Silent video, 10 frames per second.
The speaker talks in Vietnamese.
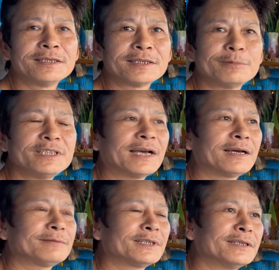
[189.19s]
Thì bây
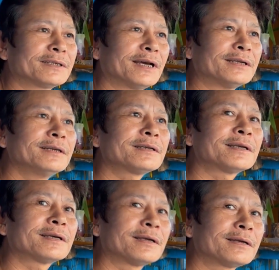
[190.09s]
giờ mà được nhà nước
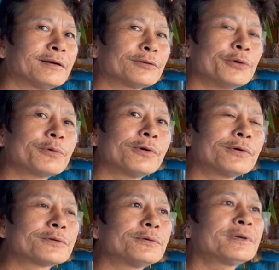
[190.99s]
có chiếu
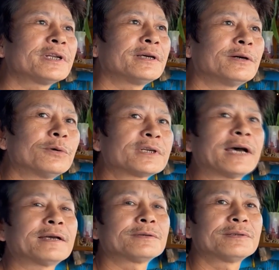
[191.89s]
cố xuống để hỗ
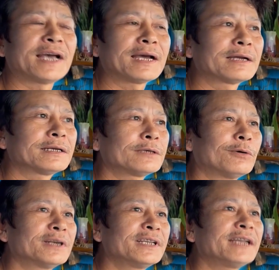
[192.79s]
trợ cho dân cái
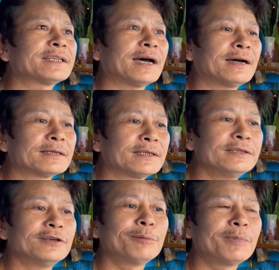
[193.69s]
khoản giấy tờ
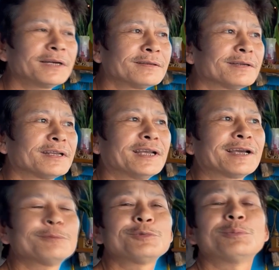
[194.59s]
thiên giảm bớt, cho nên
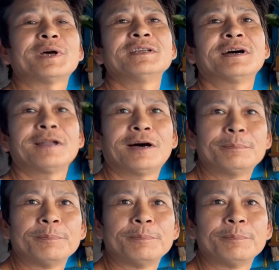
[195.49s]
dân chúng tôi mạnh dạn làm.